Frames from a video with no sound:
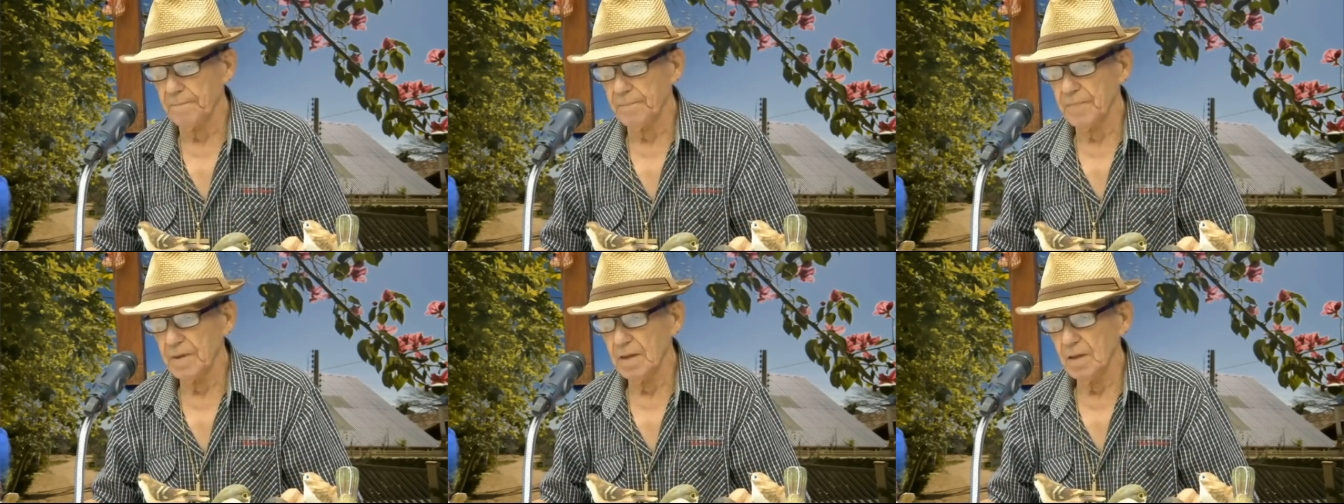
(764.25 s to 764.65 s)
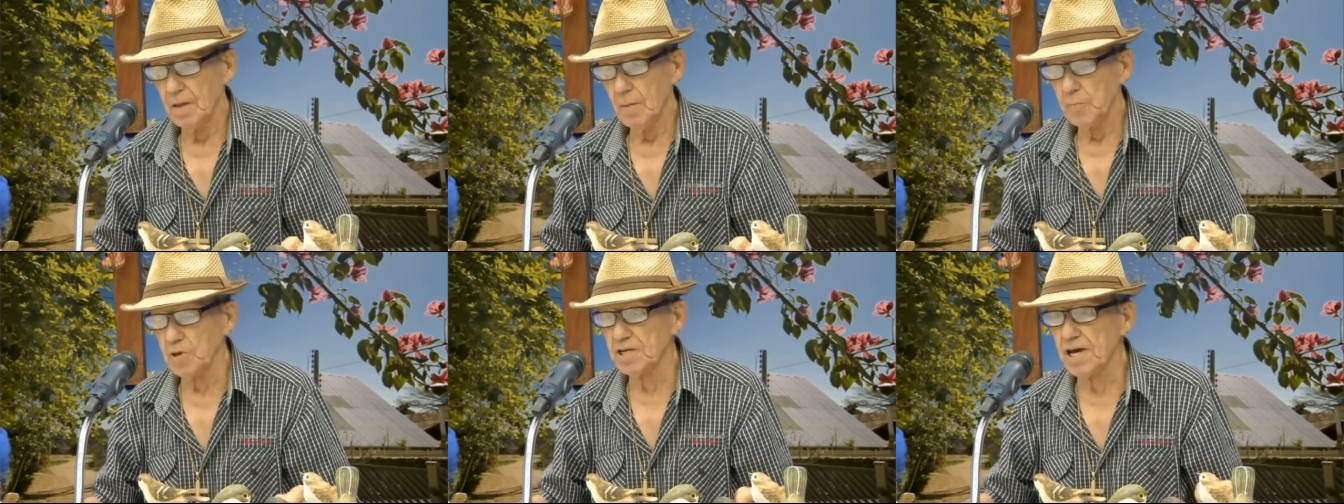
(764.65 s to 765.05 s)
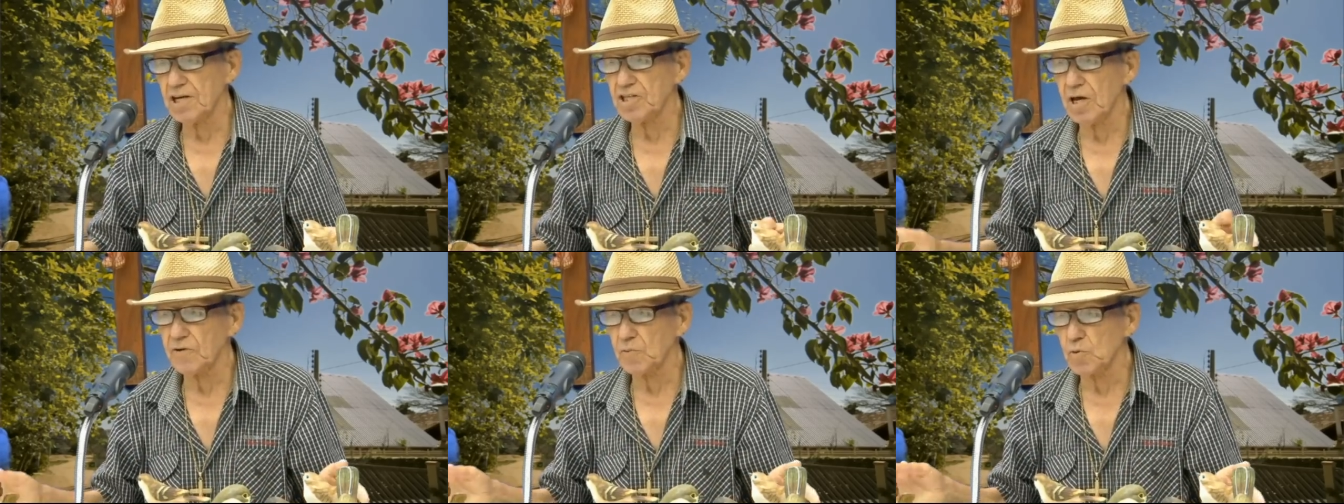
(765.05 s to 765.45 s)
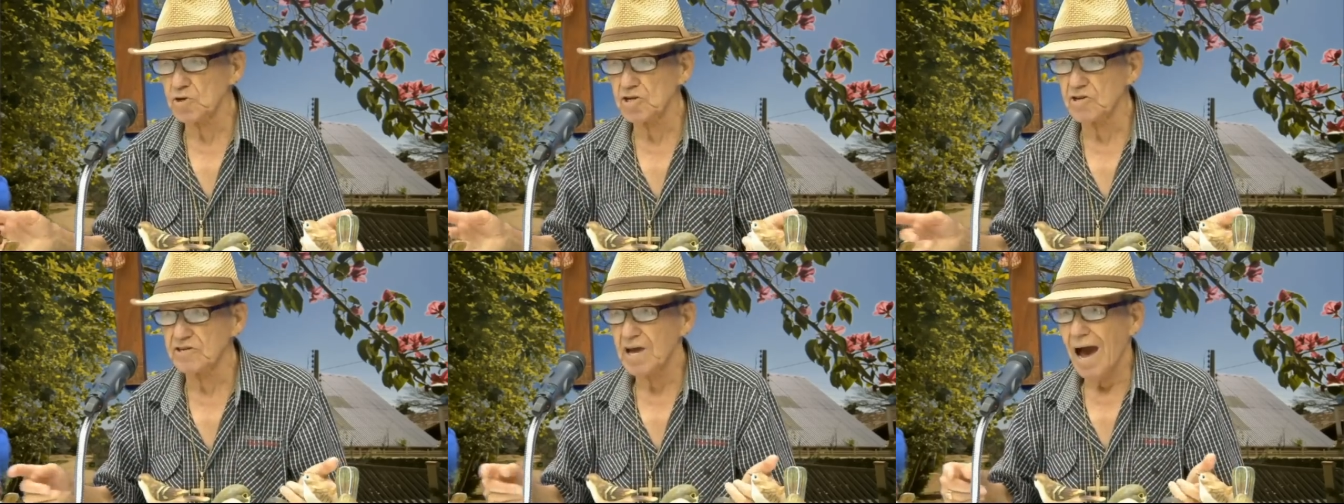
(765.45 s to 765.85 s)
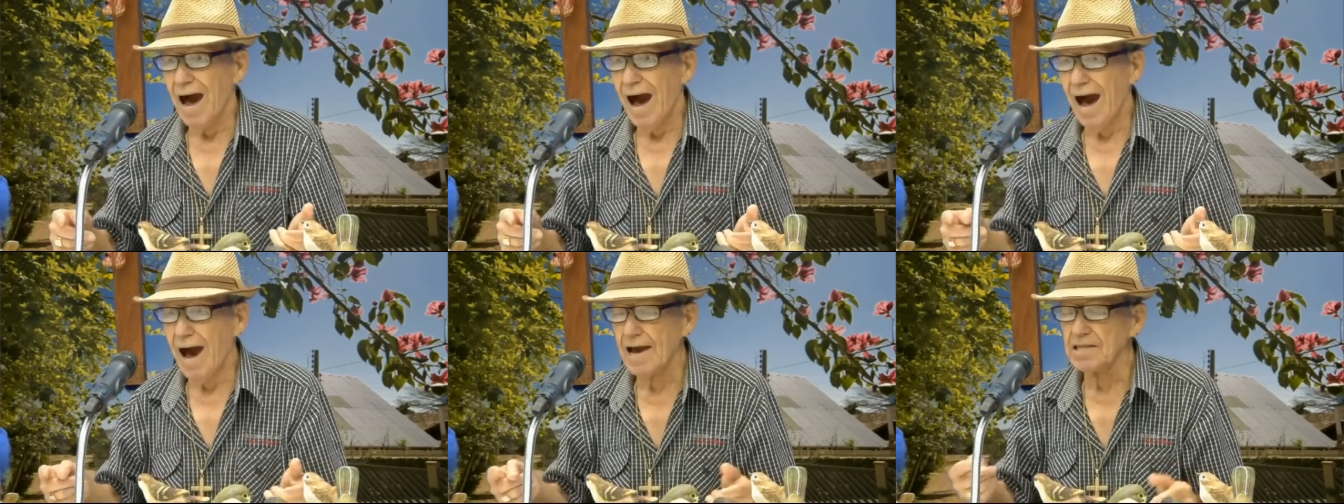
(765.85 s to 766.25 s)
Porque Jesus diz: ai
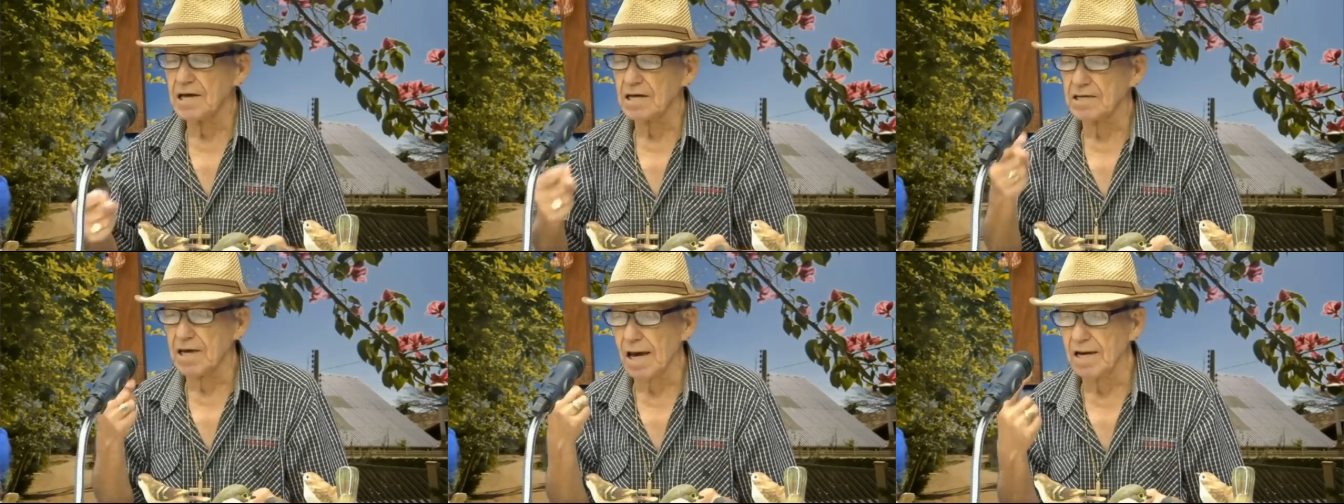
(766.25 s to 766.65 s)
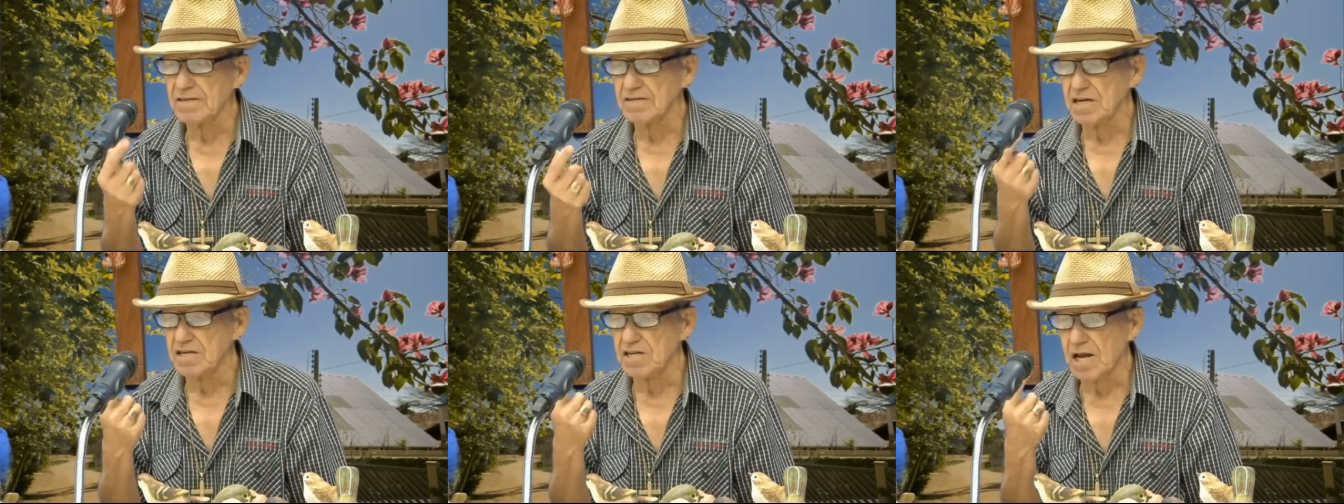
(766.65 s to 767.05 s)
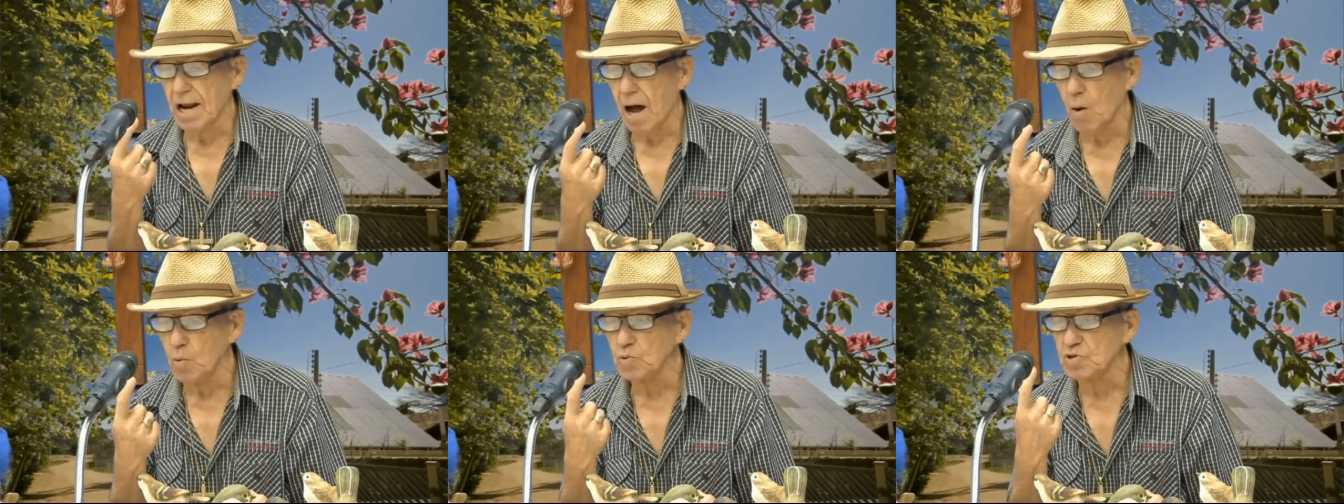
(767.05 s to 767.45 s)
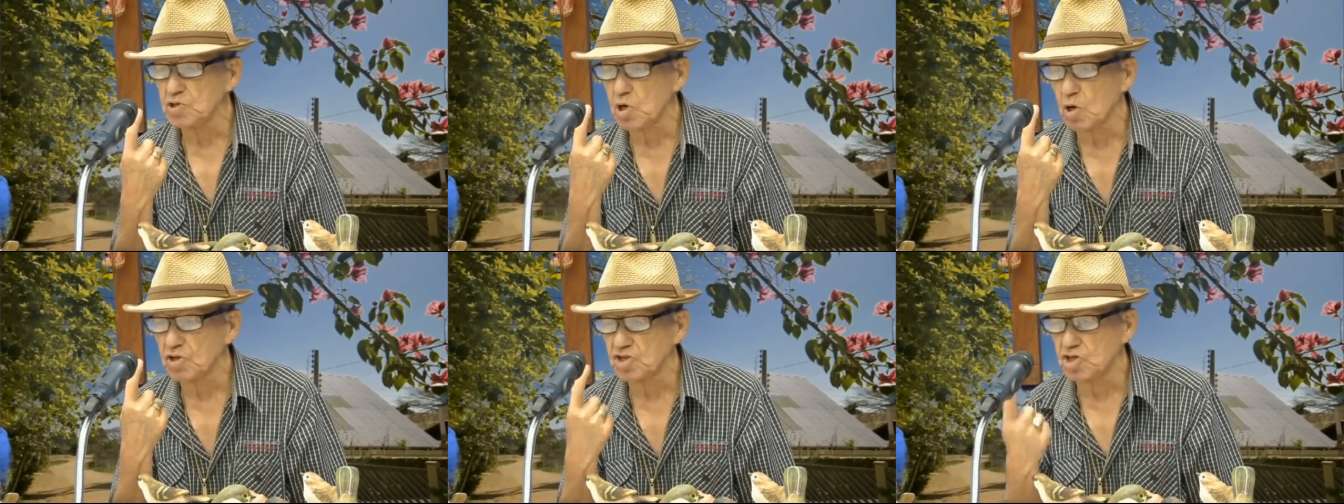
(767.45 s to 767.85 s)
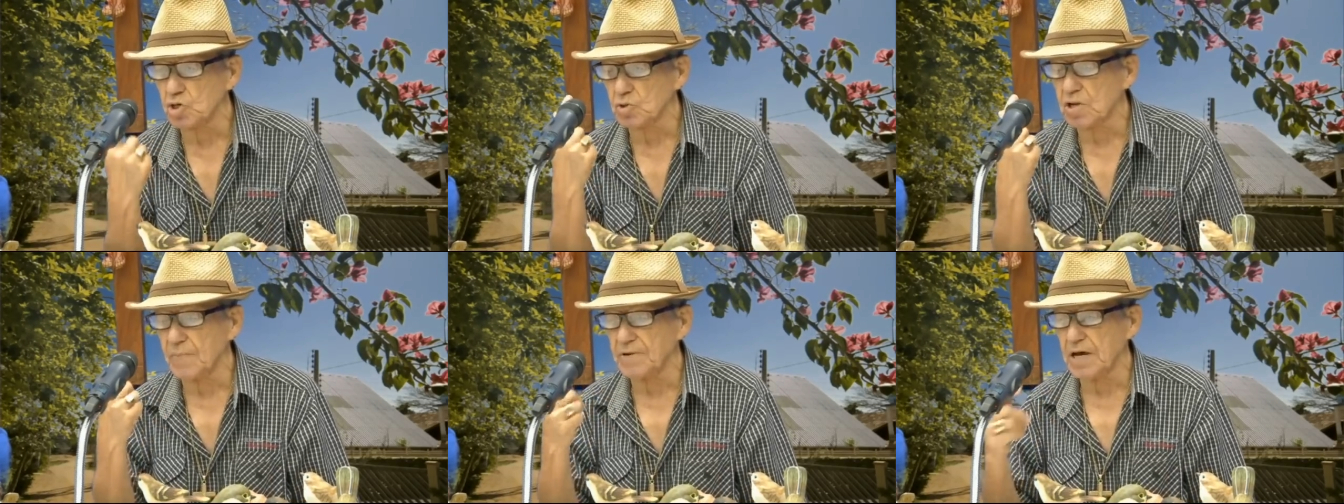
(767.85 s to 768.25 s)
daqueles que tirar um saltinho da minha
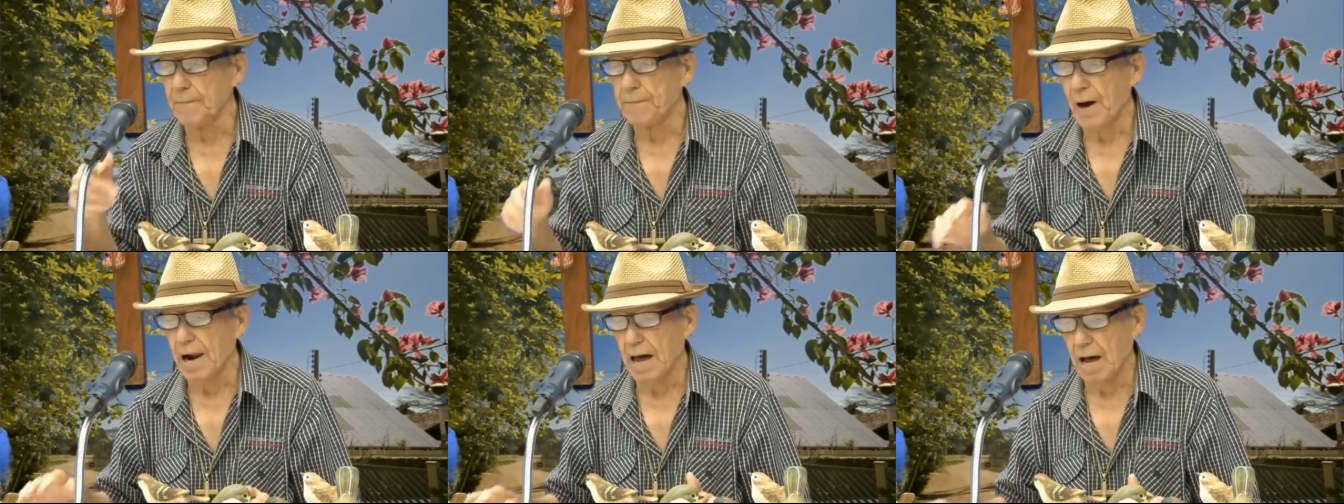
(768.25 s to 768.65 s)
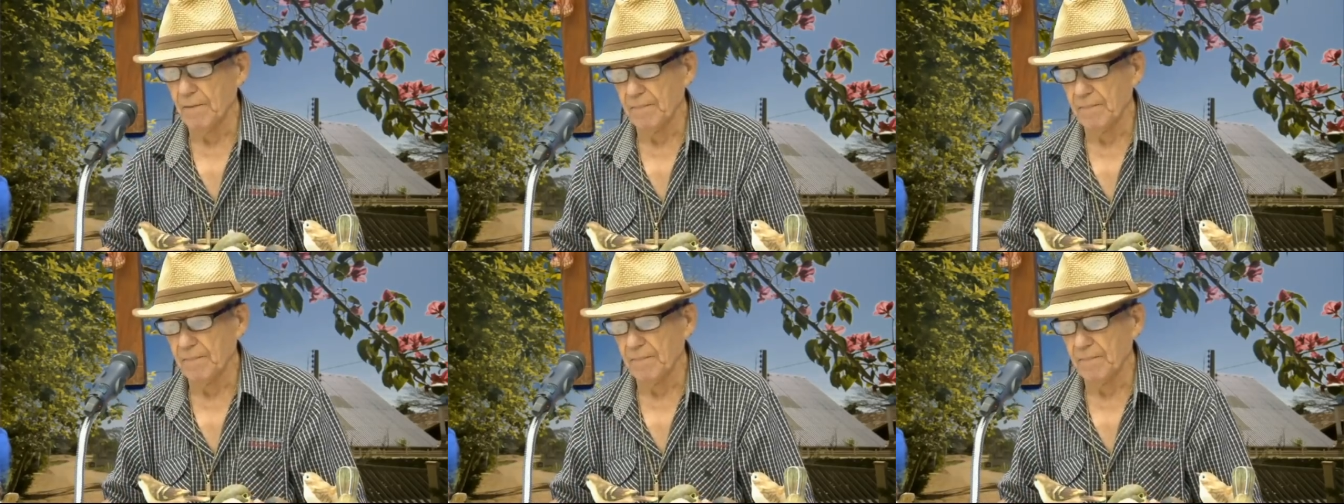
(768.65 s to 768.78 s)
palavra.